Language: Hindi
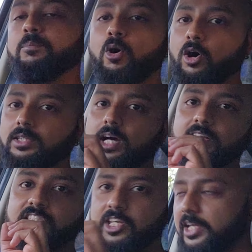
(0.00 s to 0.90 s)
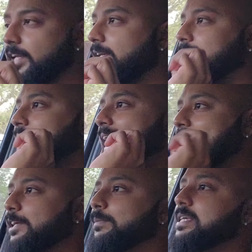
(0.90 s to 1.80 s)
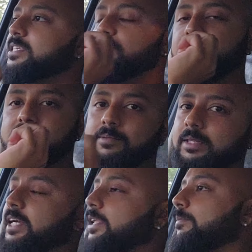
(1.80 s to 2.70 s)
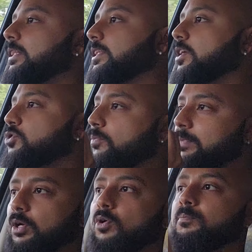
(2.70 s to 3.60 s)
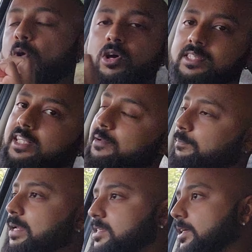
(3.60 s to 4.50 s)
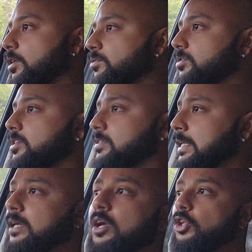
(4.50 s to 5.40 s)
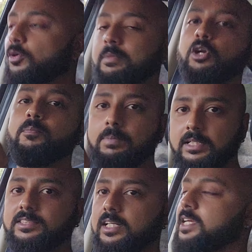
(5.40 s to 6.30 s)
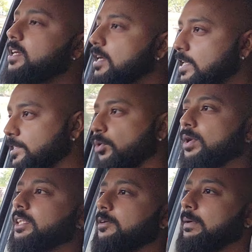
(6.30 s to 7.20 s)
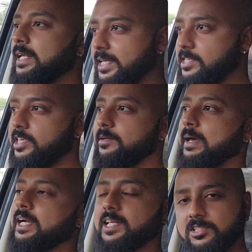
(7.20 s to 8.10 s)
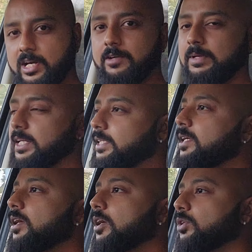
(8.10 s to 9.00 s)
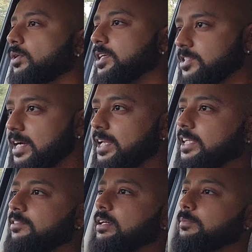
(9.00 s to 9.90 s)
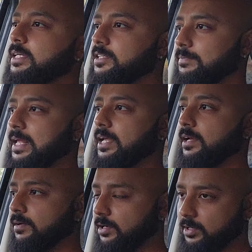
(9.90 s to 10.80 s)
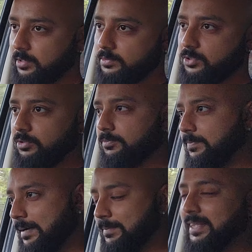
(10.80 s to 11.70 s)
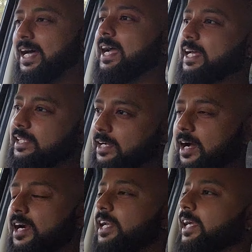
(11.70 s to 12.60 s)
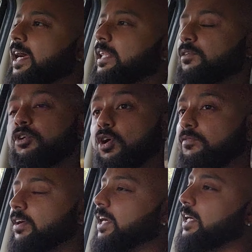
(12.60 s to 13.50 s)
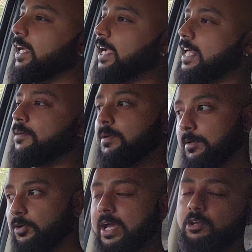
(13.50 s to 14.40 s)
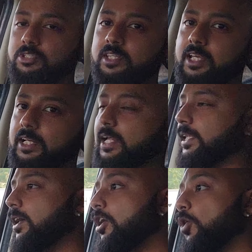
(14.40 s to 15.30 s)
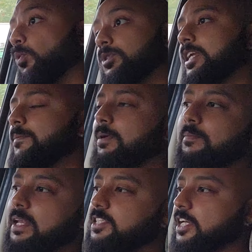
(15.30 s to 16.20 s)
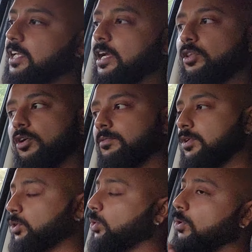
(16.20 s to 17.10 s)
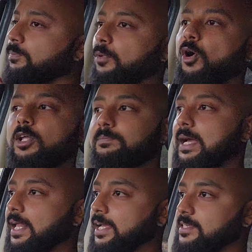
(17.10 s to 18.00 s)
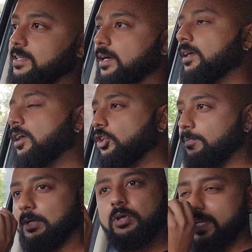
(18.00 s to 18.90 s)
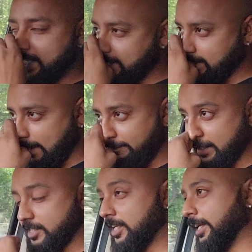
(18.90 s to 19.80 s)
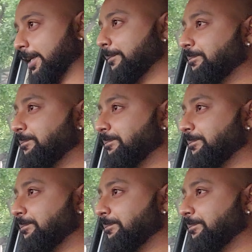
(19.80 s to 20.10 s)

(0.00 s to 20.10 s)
बहुत अच्छी नाइट में इसकी विजिबिलिटी मिलती है जो मेरे को बहुत ज़्यादा इंप्रेस करा उस चीज़ ने तो मेरे को पर्सनली ज़रूरत नहीं पड़ी इसकी मैंने टेस्ट राइड भी ली थी तो टेस्ट राइड लेते वक्त भी जब मैंने जो बंदा आया था कार्ड लेके आया था वो टॉप वेरियंट लेके आया था पर मेरे को हेलोजन देखना था उस टाइम ही मैंने चेक किया था और थ्रो बहुत प्यारा है इसका तो मेरे को ये चीज़ काफ़ी अच्छी लगी